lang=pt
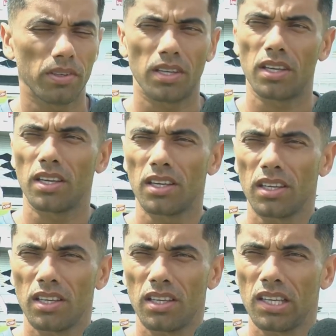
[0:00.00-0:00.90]
Porque
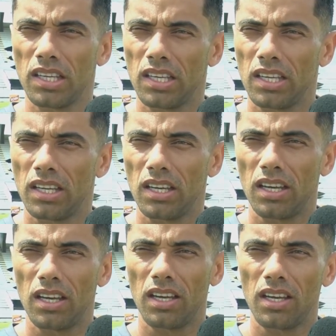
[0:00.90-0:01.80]

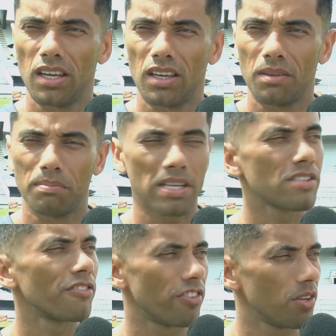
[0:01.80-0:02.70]
é,
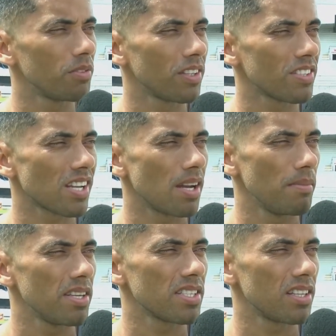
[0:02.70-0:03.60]
passa um filme na nossa
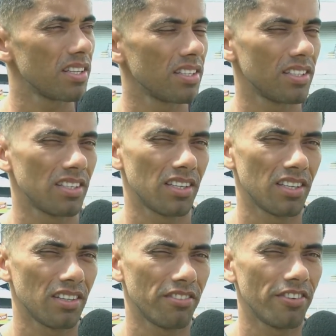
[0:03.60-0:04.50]
cabeça, né?
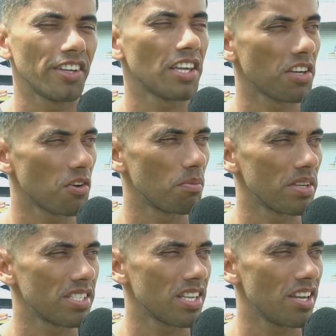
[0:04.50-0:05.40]
É, foi aqui que eu
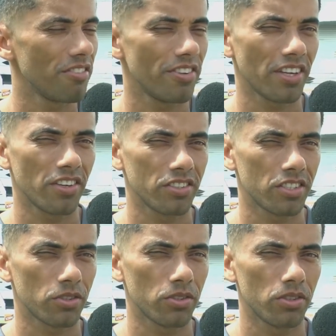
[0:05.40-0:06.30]
comecei, foi aqui
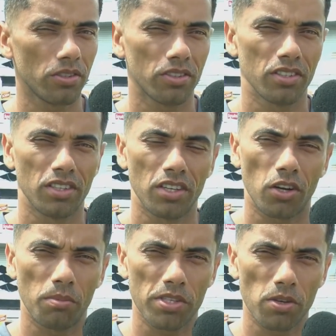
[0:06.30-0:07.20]
onde tudo
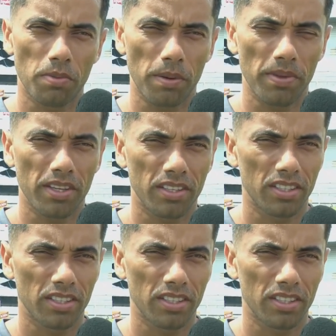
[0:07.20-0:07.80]
começou para mim.